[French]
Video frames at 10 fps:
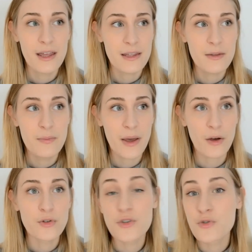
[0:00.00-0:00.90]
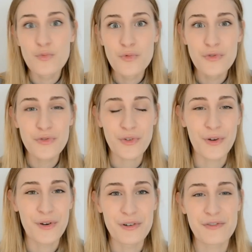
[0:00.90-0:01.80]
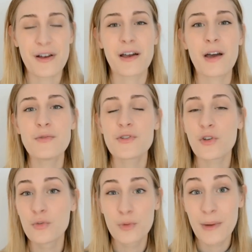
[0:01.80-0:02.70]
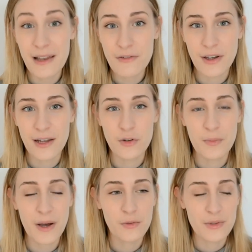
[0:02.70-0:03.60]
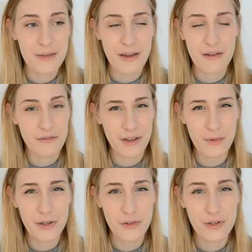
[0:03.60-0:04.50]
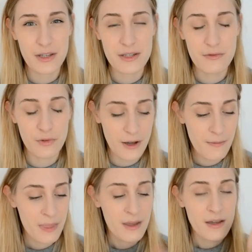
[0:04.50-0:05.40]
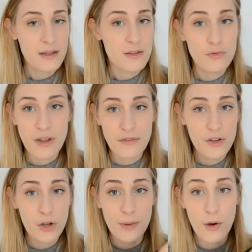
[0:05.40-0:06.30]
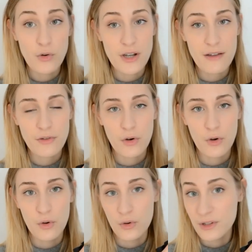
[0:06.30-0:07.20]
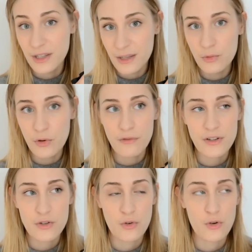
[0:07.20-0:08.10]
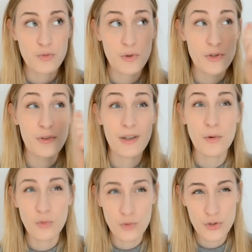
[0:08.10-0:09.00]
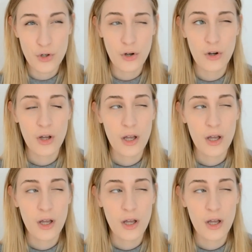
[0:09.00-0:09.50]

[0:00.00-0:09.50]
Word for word: hyper euh, smooth, euh, enfin comme une sorte de baume à lèvres quelque part, donc ça m'a vraiment étonnée à ce niveau-là. Tout à fait comme un rouge à lèvres euh, crémeux en fait, je pense notamment au Dior,